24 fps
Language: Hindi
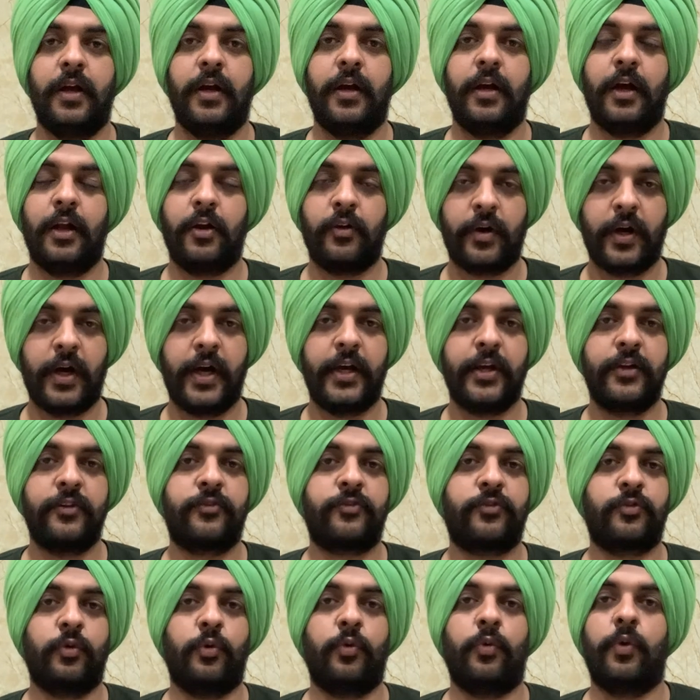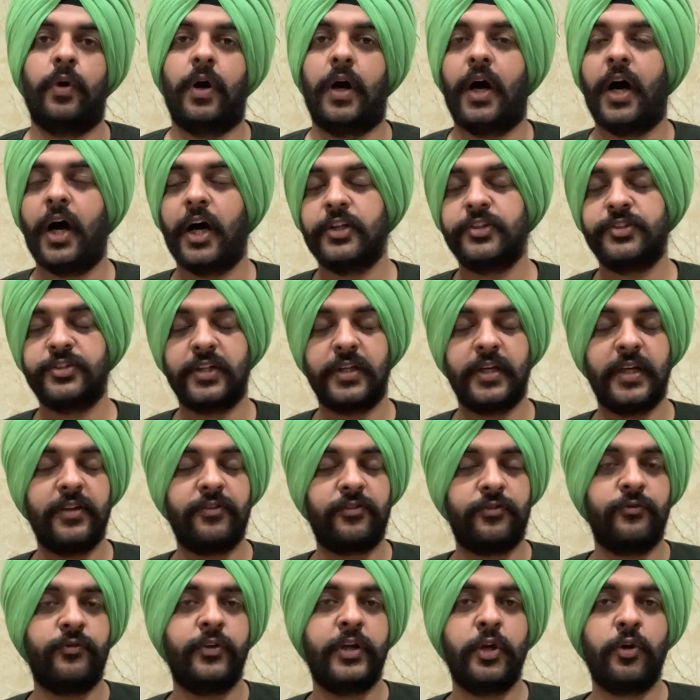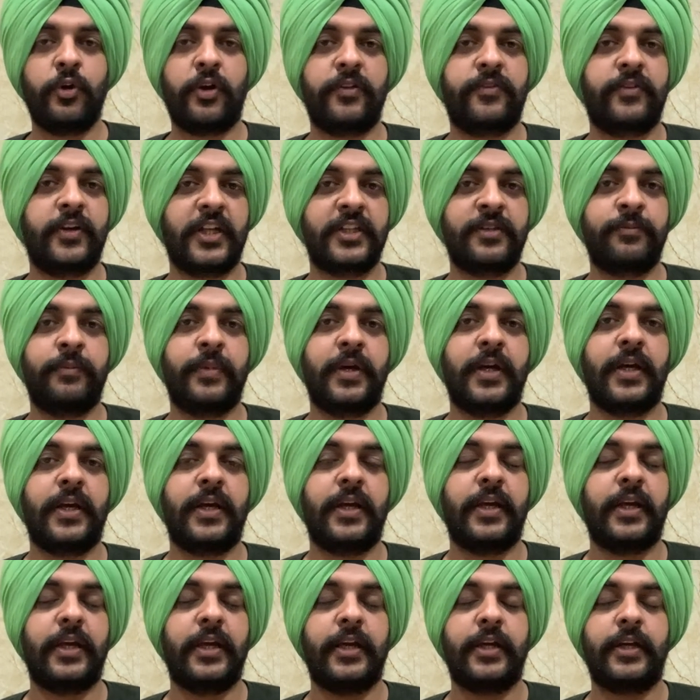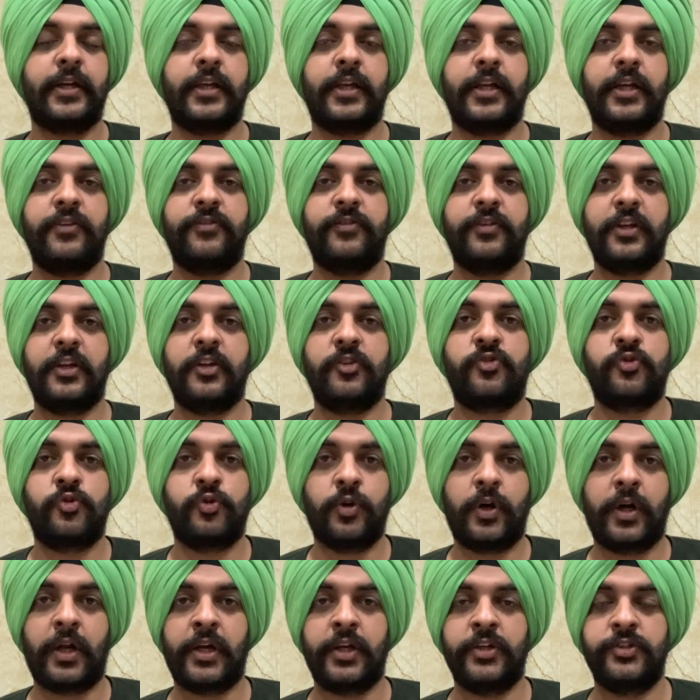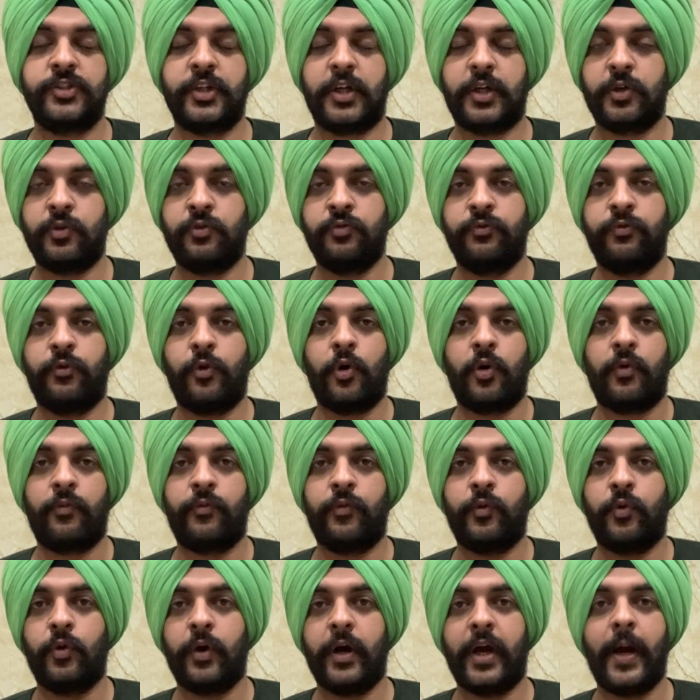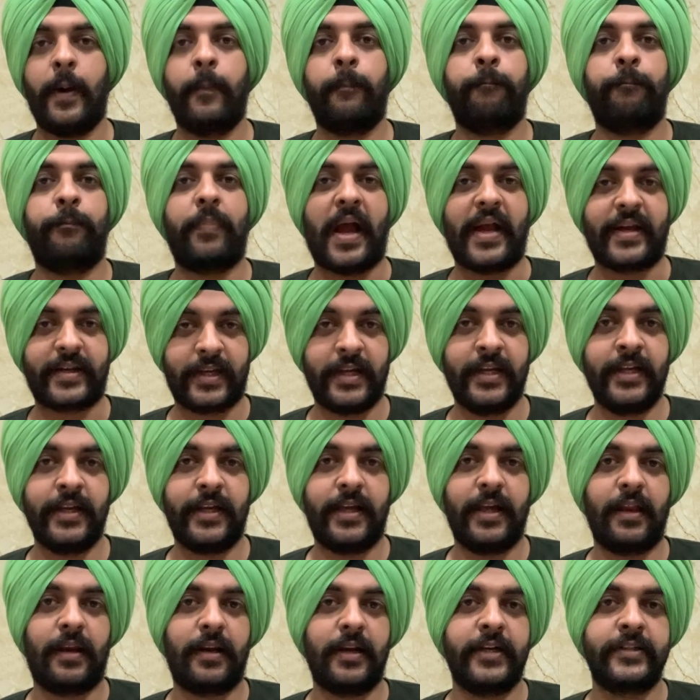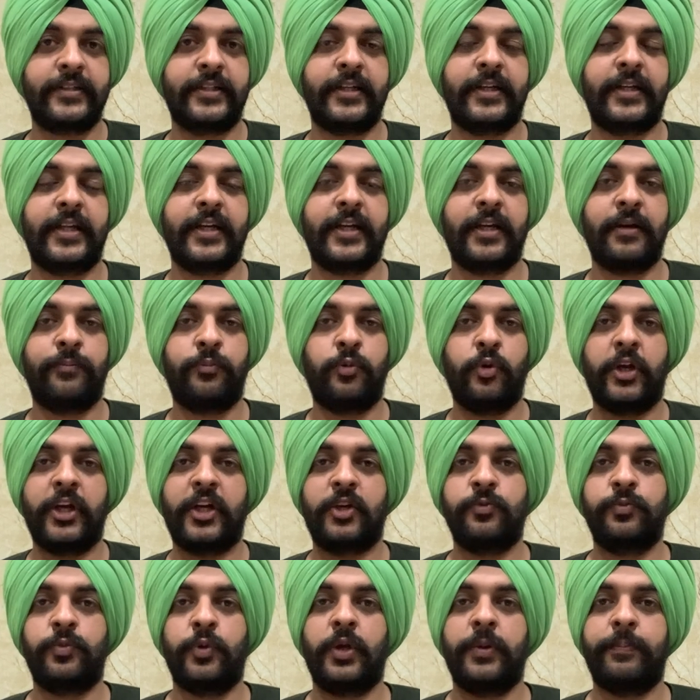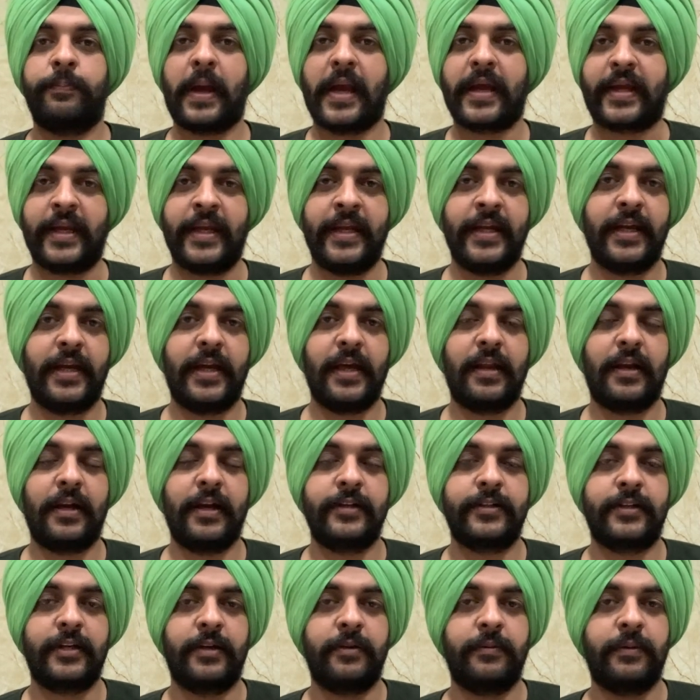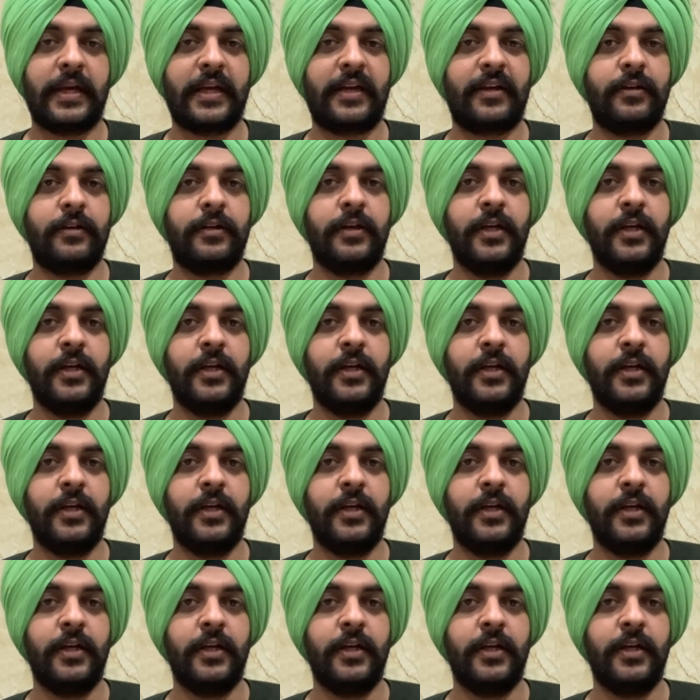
हेलो गाइस सो आज इस वीडियो के साथ मैं एक नई सीरीज शुरू करने जा रहा हूँ और वो है पैकिंग के रिलेटेड ठीक है पूरी पूरी पैकिंग के रिलेटेड एक